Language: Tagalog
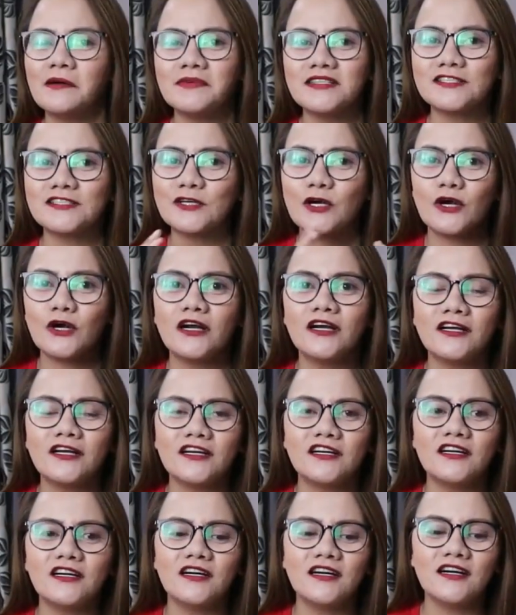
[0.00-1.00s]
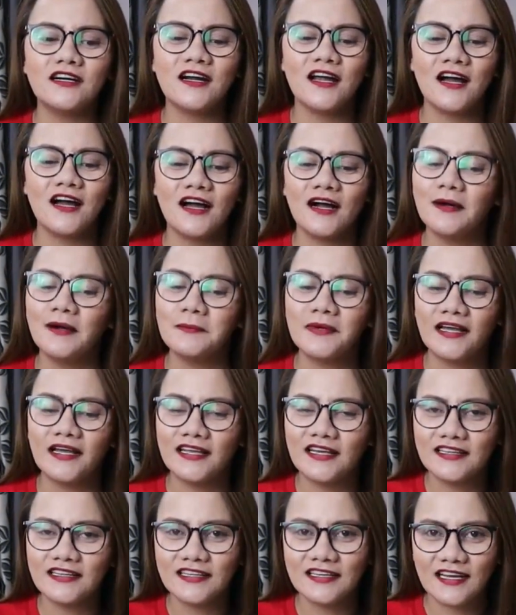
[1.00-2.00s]
Mommy's Corner, um,
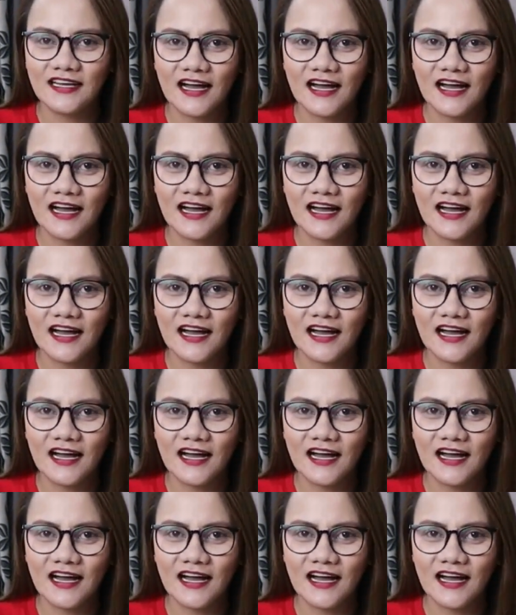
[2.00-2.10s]
ayan na